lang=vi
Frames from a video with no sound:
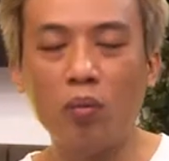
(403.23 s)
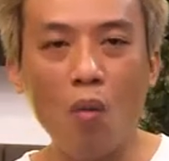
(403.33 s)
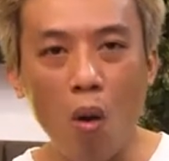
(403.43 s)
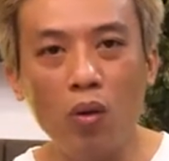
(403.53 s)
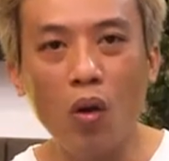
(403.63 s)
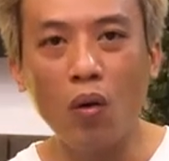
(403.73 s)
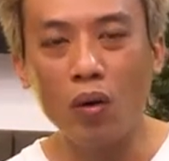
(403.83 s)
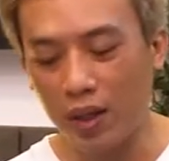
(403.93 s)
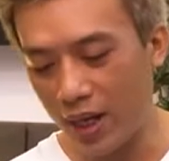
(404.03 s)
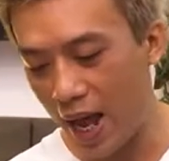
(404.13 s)
4 khuôn
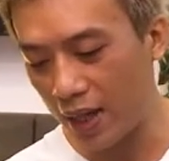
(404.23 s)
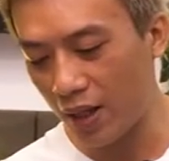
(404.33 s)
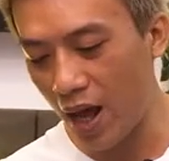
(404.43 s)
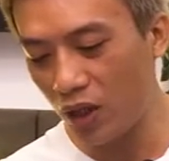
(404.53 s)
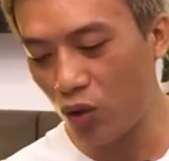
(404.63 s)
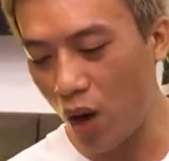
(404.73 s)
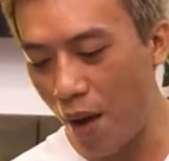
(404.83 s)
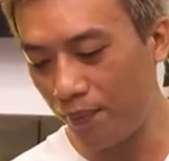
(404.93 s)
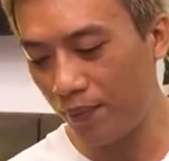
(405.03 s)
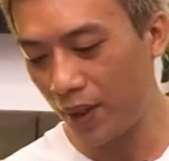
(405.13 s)
là tới drop.